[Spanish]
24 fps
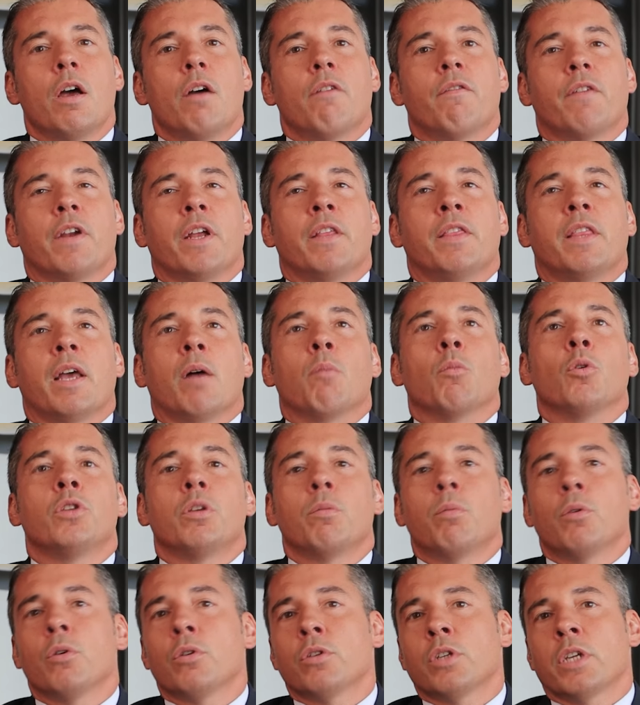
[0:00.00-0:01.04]
frente a
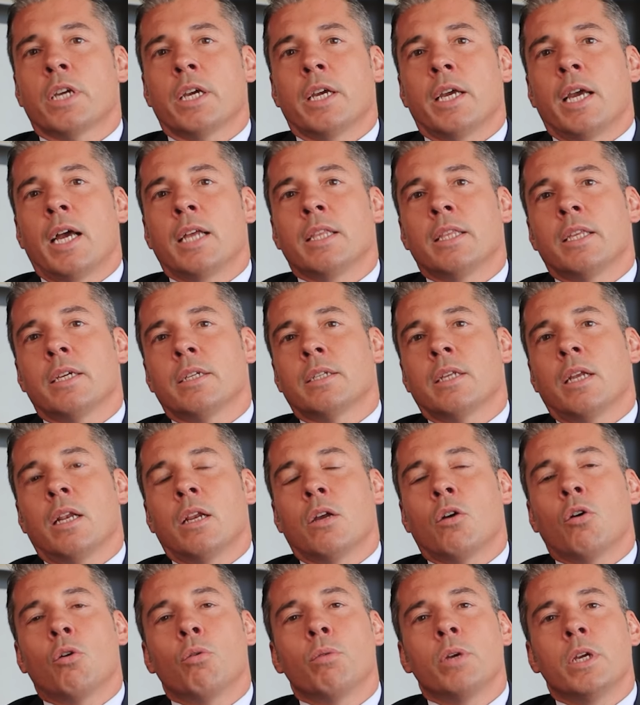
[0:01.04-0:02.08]
múltiplos que antes
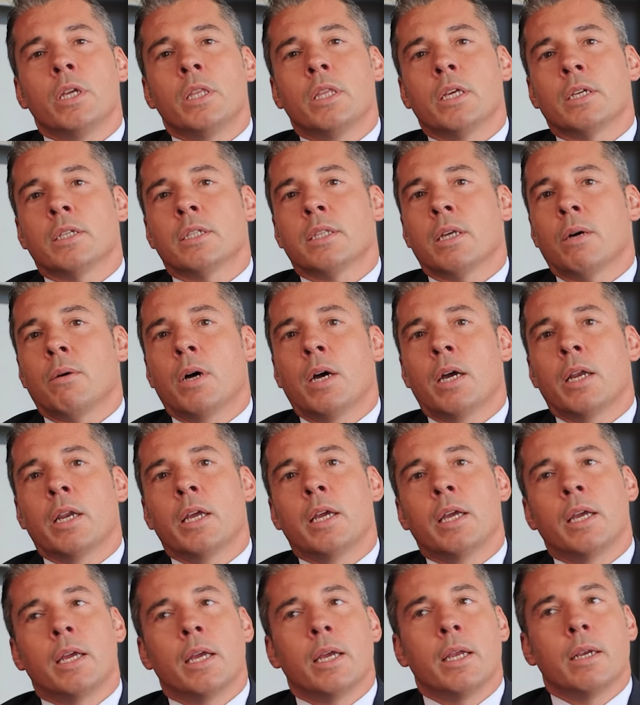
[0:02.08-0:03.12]
del COVID estaban
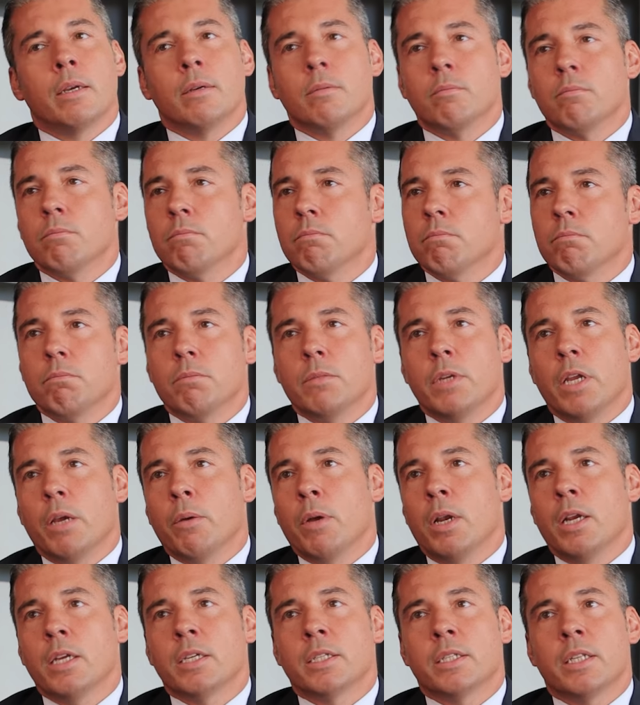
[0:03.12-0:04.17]
en
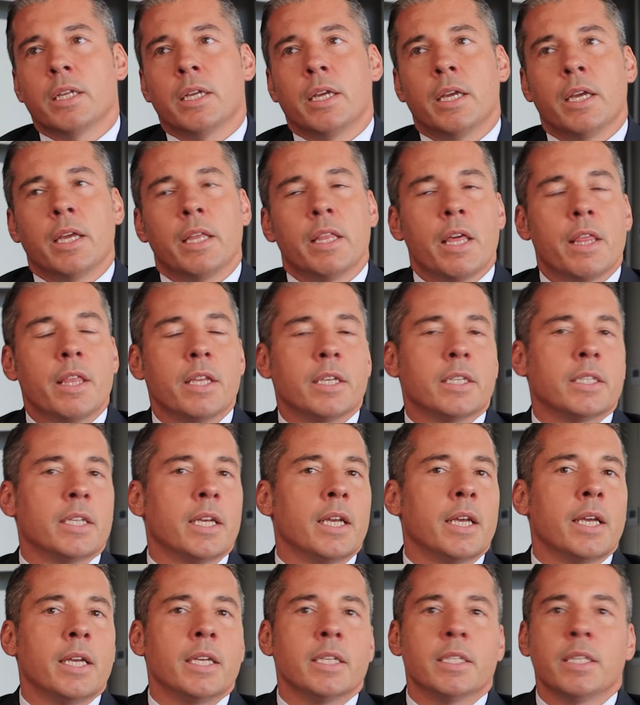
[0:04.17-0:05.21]
niveles de
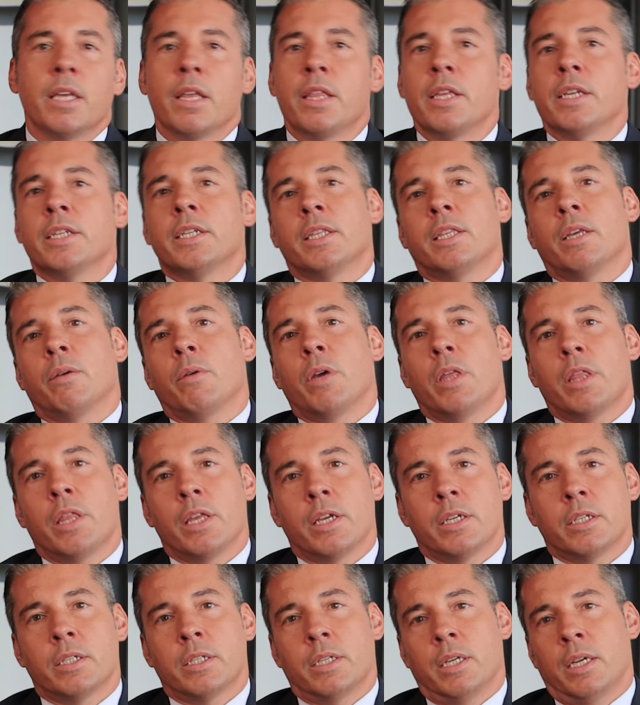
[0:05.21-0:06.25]
16, 17
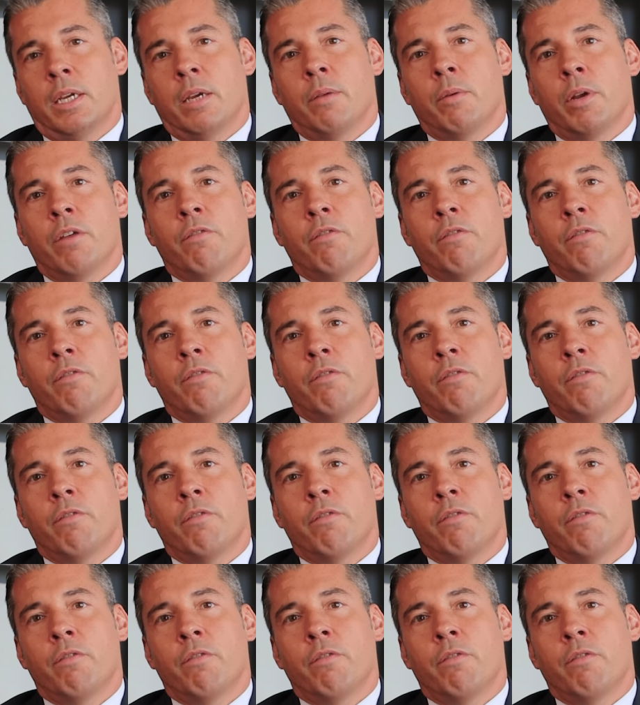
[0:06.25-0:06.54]
veces eh,